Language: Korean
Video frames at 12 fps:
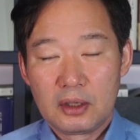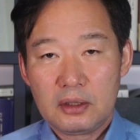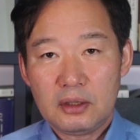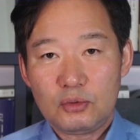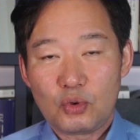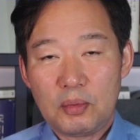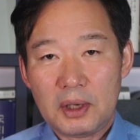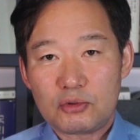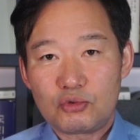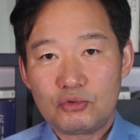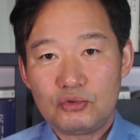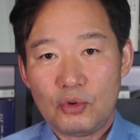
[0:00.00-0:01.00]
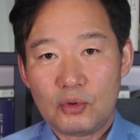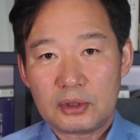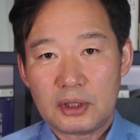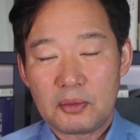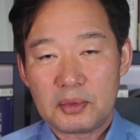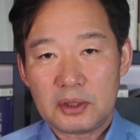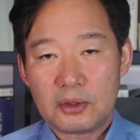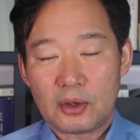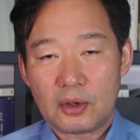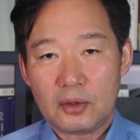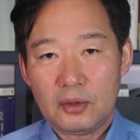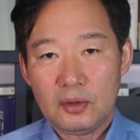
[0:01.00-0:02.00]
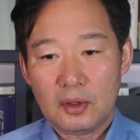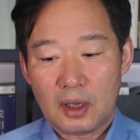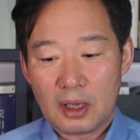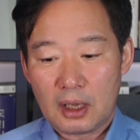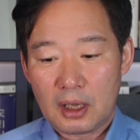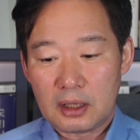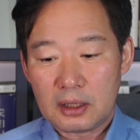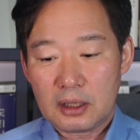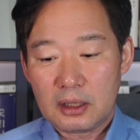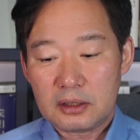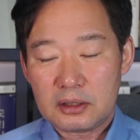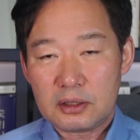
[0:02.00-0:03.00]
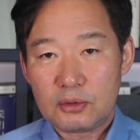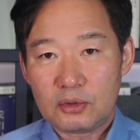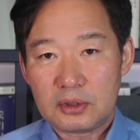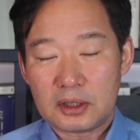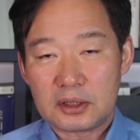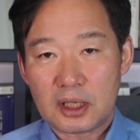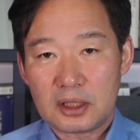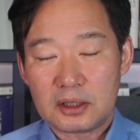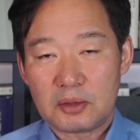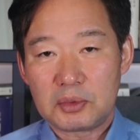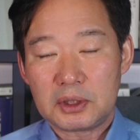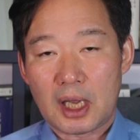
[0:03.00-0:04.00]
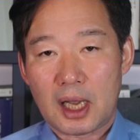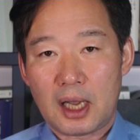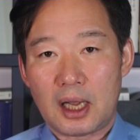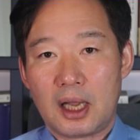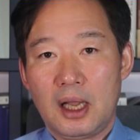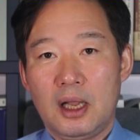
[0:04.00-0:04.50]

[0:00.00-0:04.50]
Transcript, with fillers: 이건 도박 중독되면요, 아, 이게 치료 대상이 됩니다.